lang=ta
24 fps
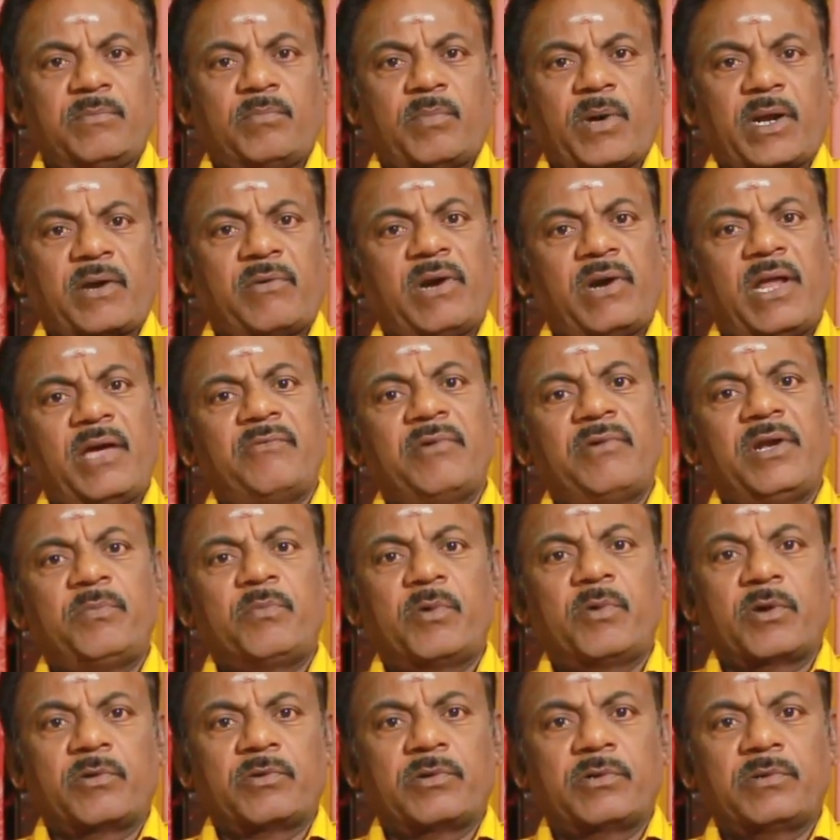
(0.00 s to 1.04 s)
பரவலாக
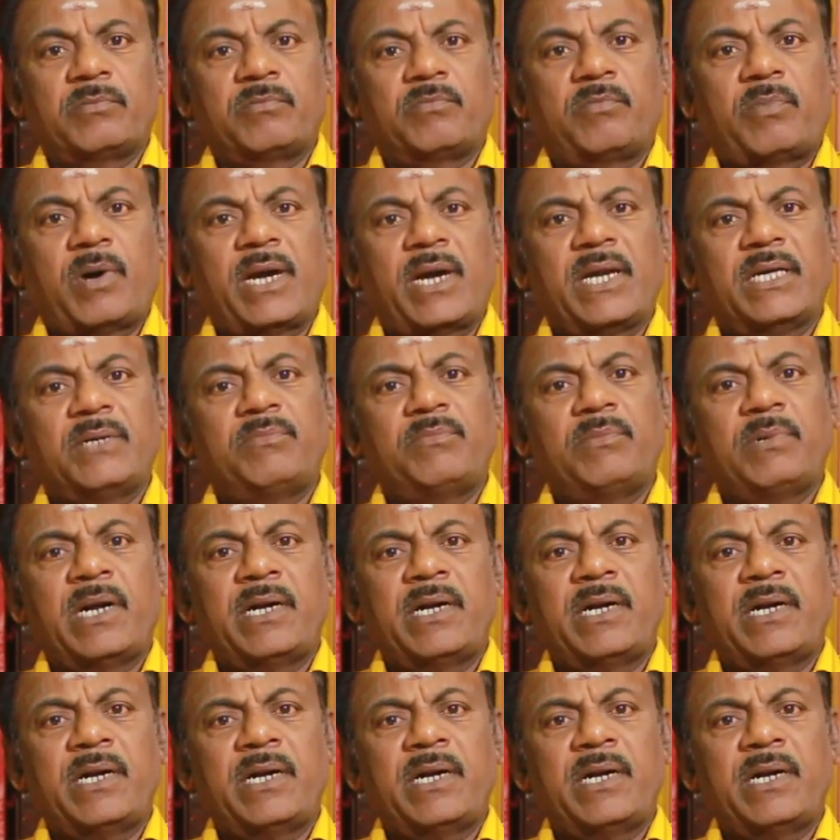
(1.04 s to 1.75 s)
விழிப்புணர்வு பல